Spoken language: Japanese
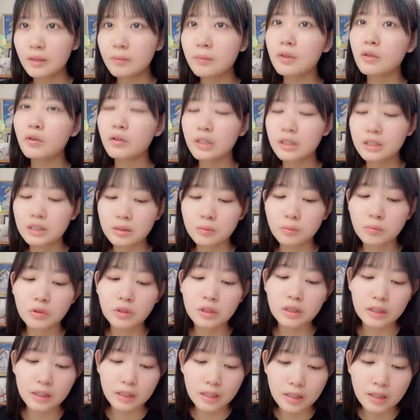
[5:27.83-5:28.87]
今オレンジ持っ
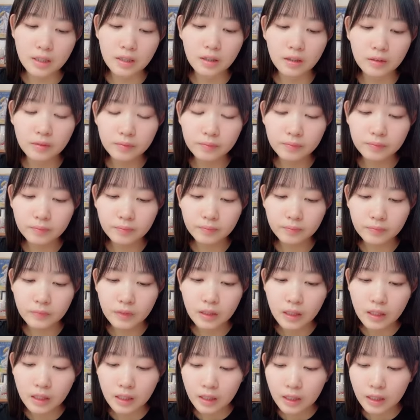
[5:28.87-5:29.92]
てて
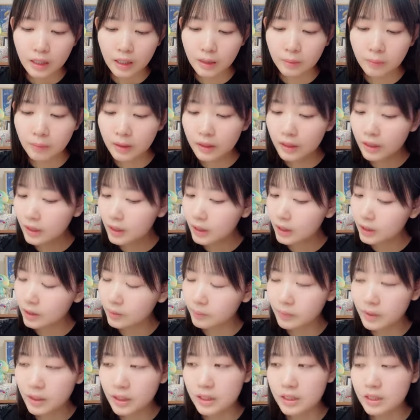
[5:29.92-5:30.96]
カバンの中
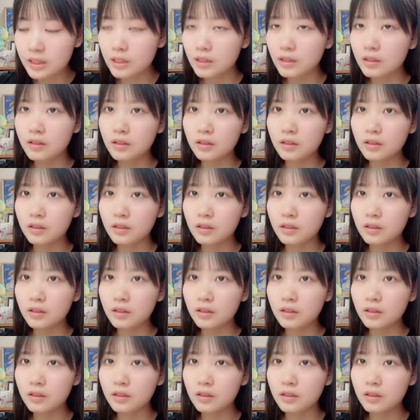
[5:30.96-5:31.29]
にピーチだっ